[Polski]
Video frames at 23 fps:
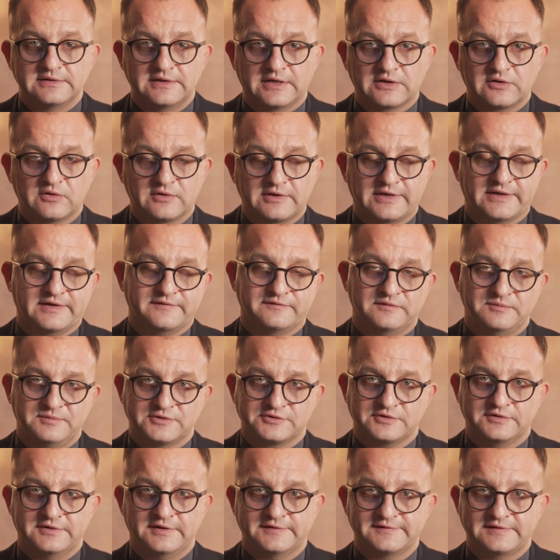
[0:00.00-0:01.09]
jako kara
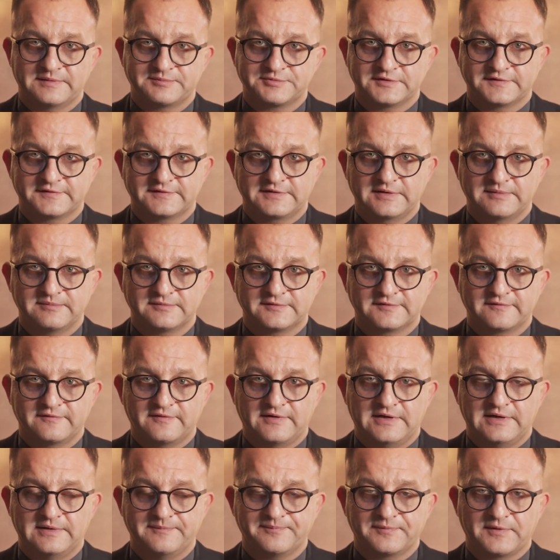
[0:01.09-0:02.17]
wymierzona za
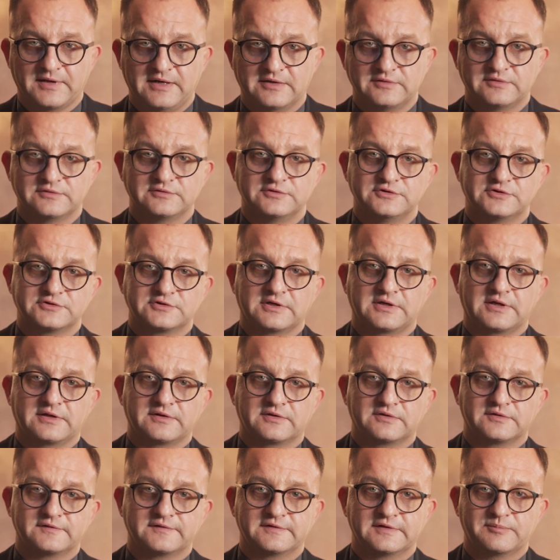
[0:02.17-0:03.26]
przestępstwa kanoniczne na
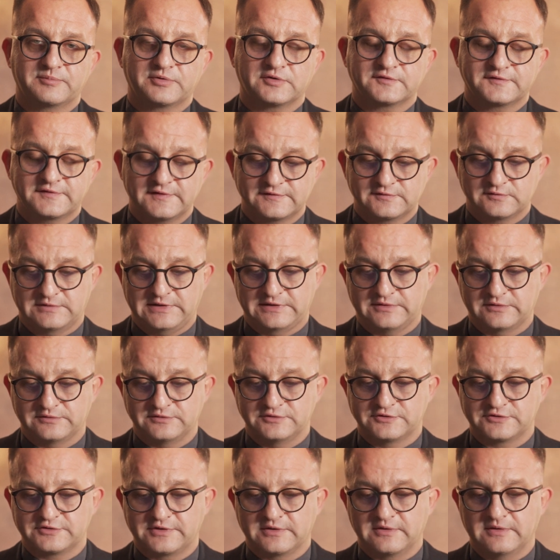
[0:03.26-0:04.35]
drodze procesu
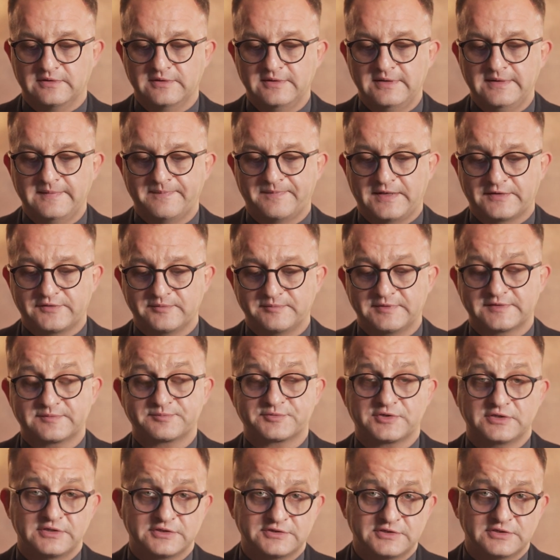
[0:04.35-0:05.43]
kanonicznego. Natomiast
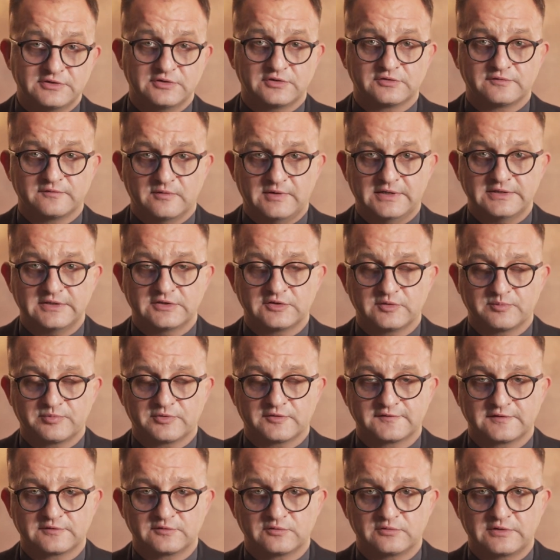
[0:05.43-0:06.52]
przeniesienie, odwołanie to
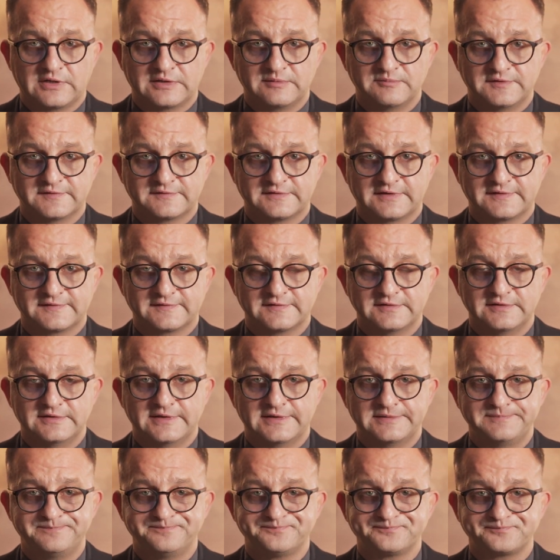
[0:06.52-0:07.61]
procedury
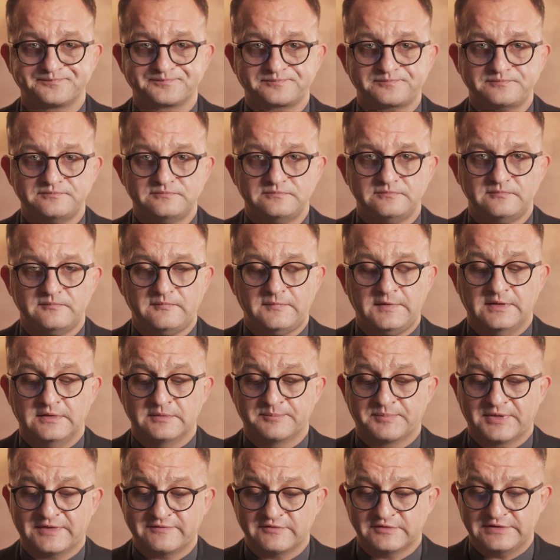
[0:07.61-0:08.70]
administracyjne.
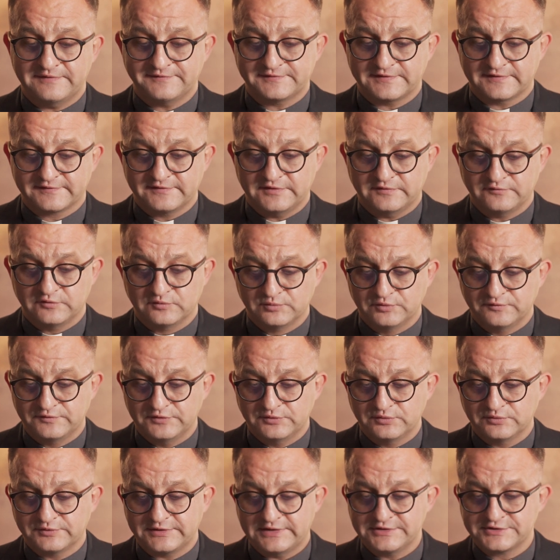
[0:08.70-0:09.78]
Prawodawca znowu
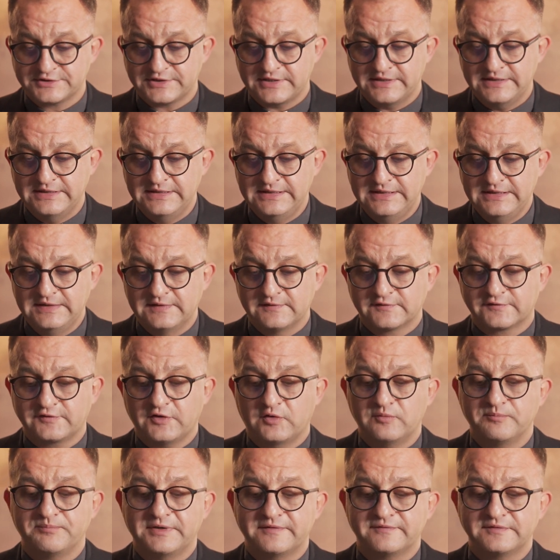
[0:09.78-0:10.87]
mówi tutaj, że
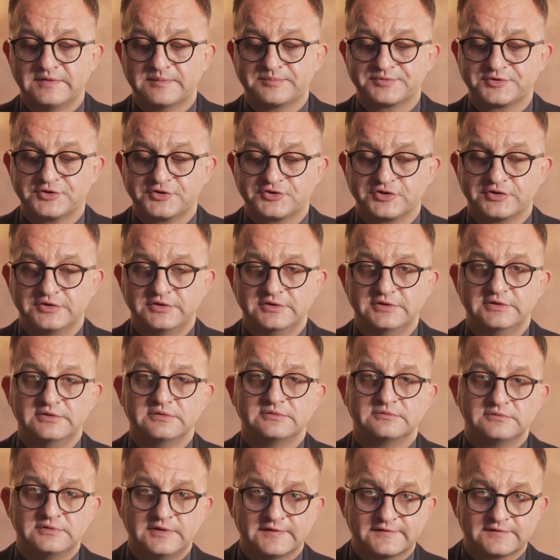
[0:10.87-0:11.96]
są pewne
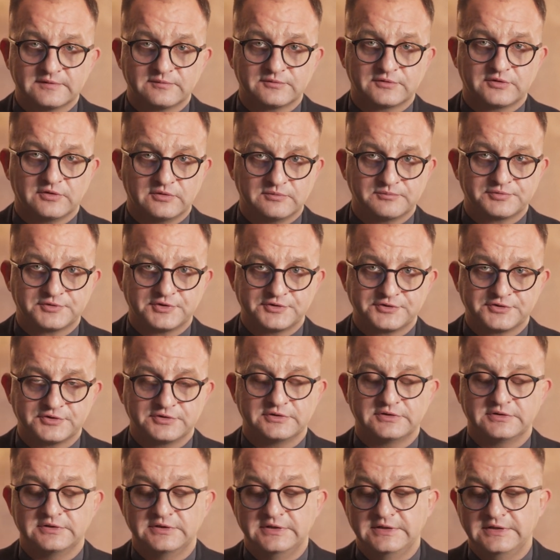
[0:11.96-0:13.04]
przyczyny, nie są to
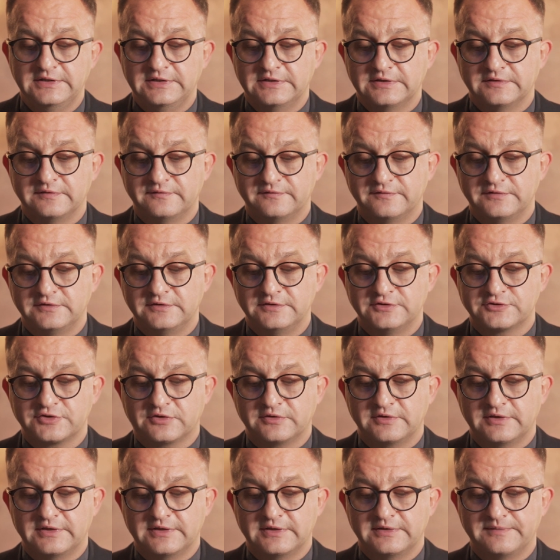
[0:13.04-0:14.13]
przyczyny
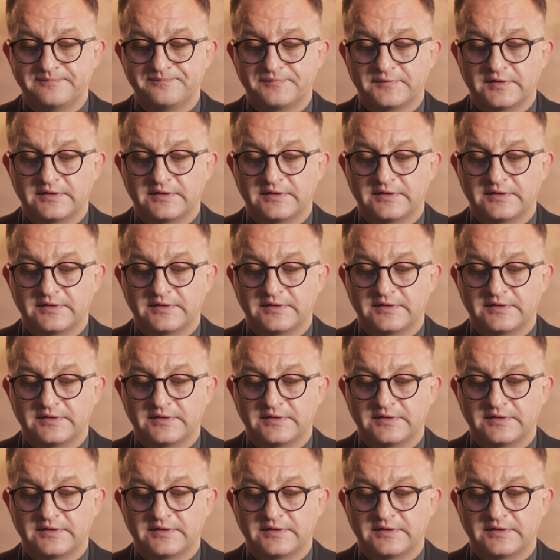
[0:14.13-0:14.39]
wyliczone